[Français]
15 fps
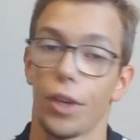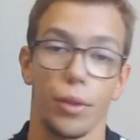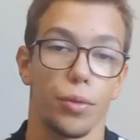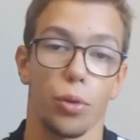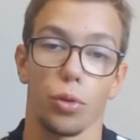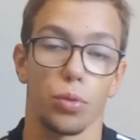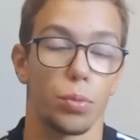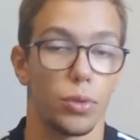
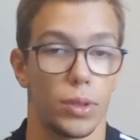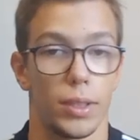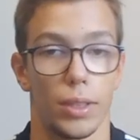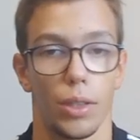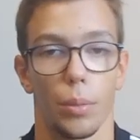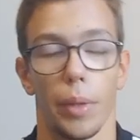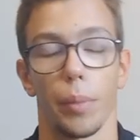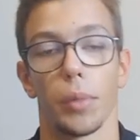franchement, c'est
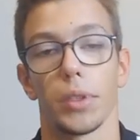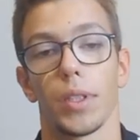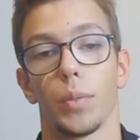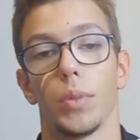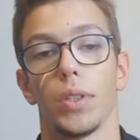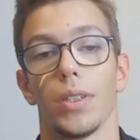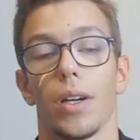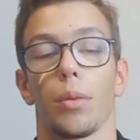quand même assez
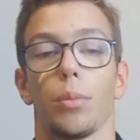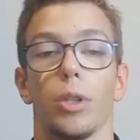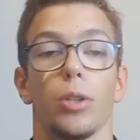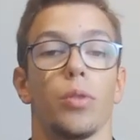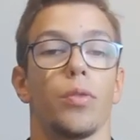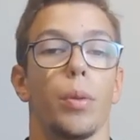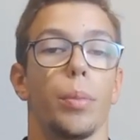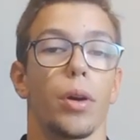bizarre, mais
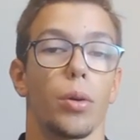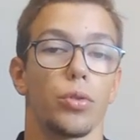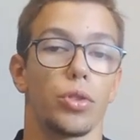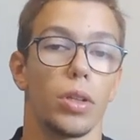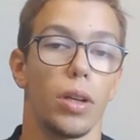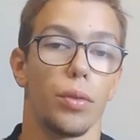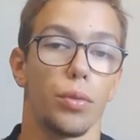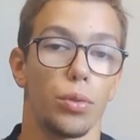on va pas
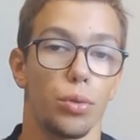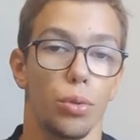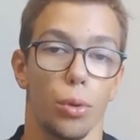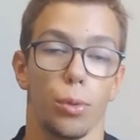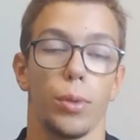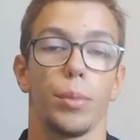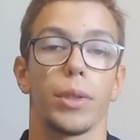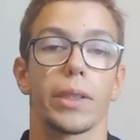rejeter la faute sur
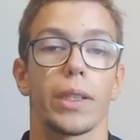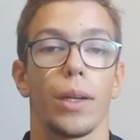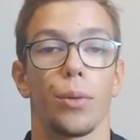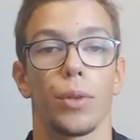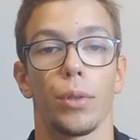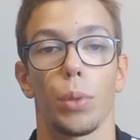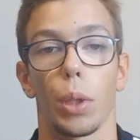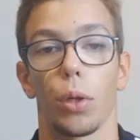lui parce que là,
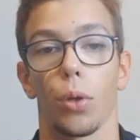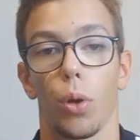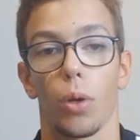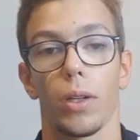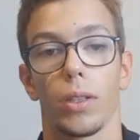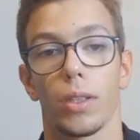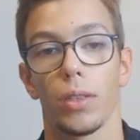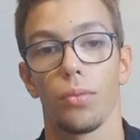on a eu un
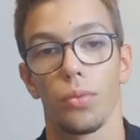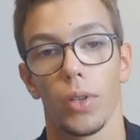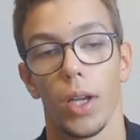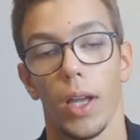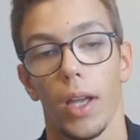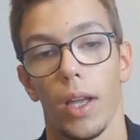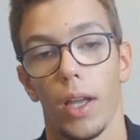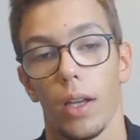collectif
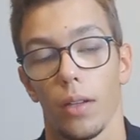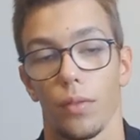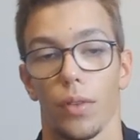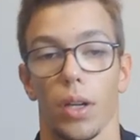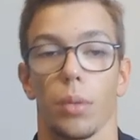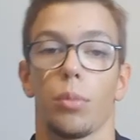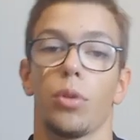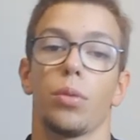
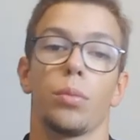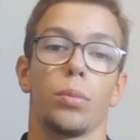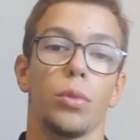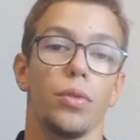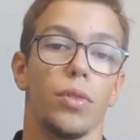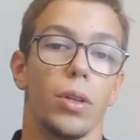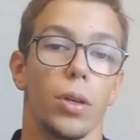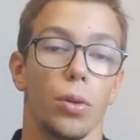vraiment mauvais.